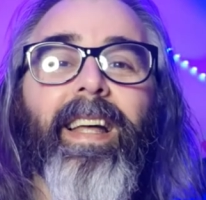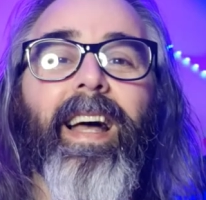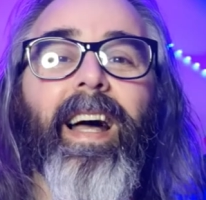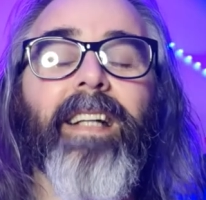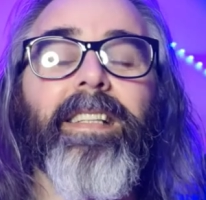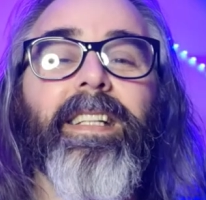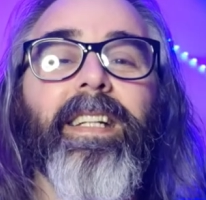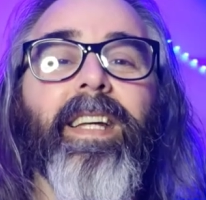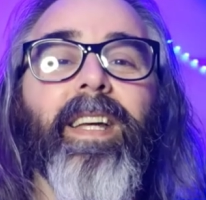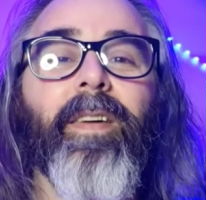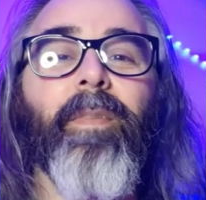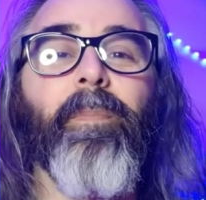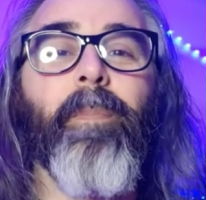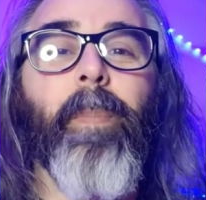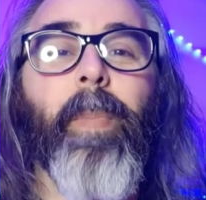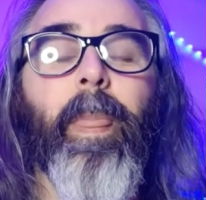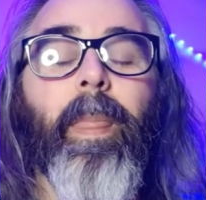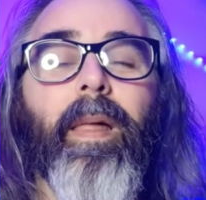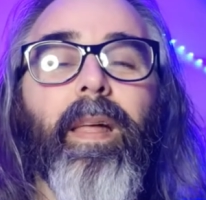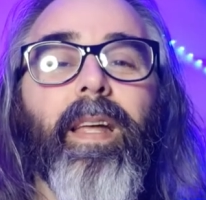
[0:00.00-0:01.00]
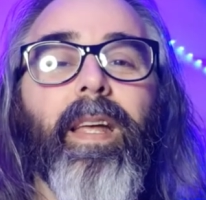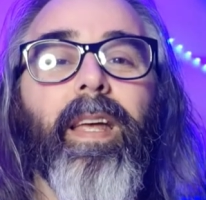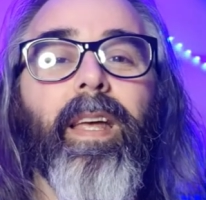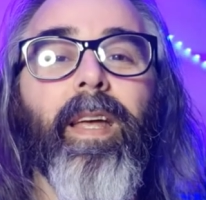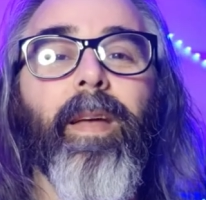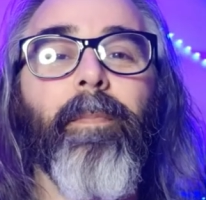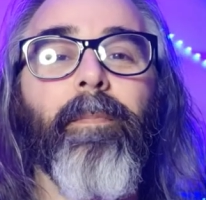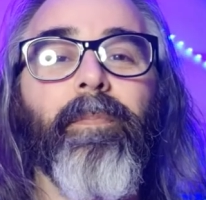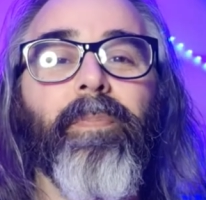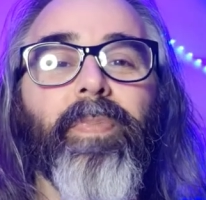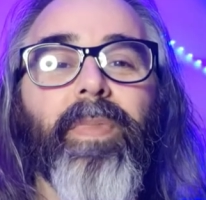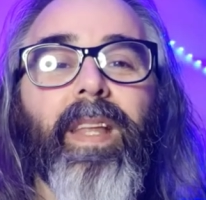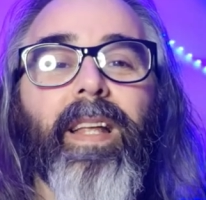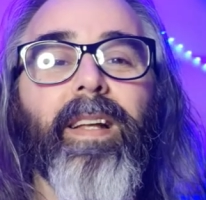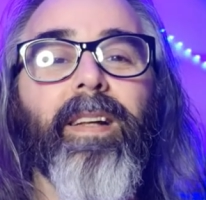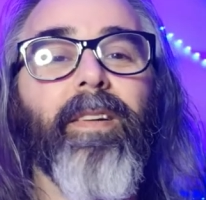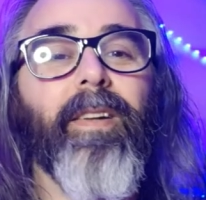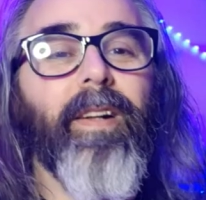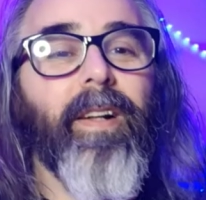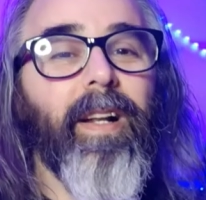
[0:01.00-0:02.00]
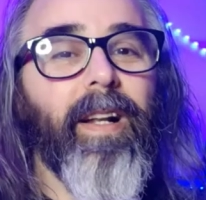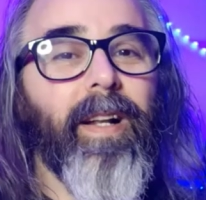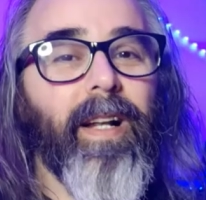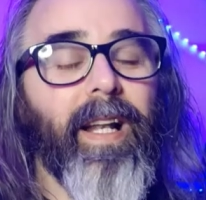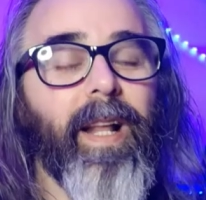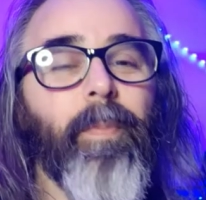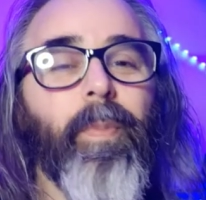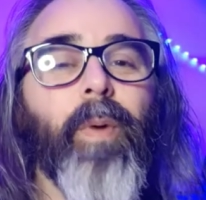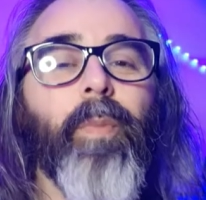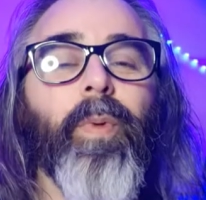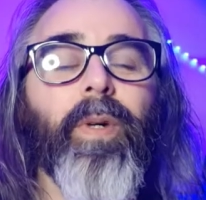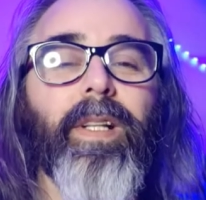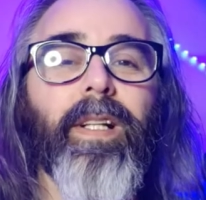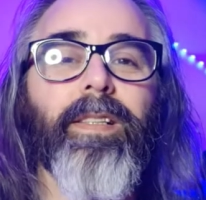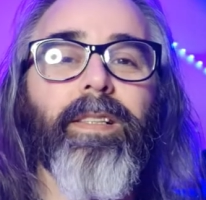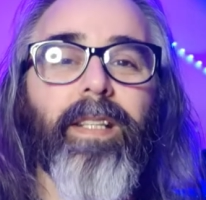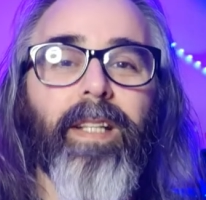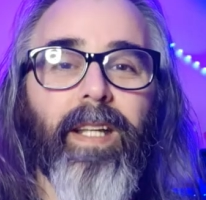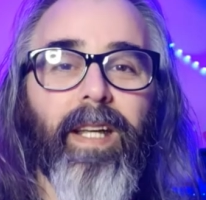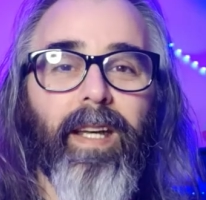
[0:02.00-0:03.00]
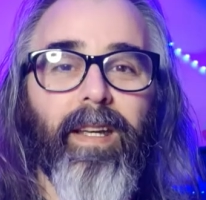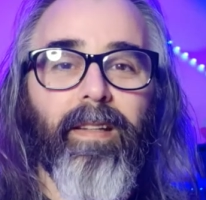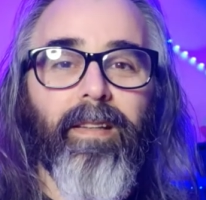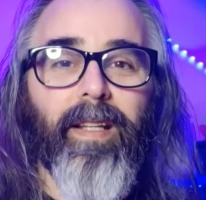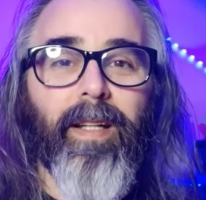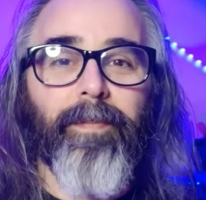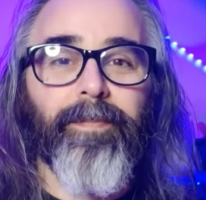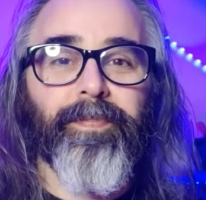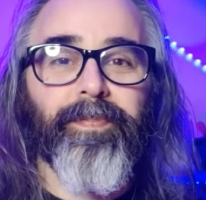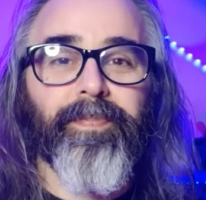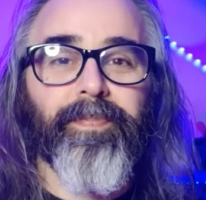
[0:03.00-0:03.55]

Así que eh, la propuesta sería esta.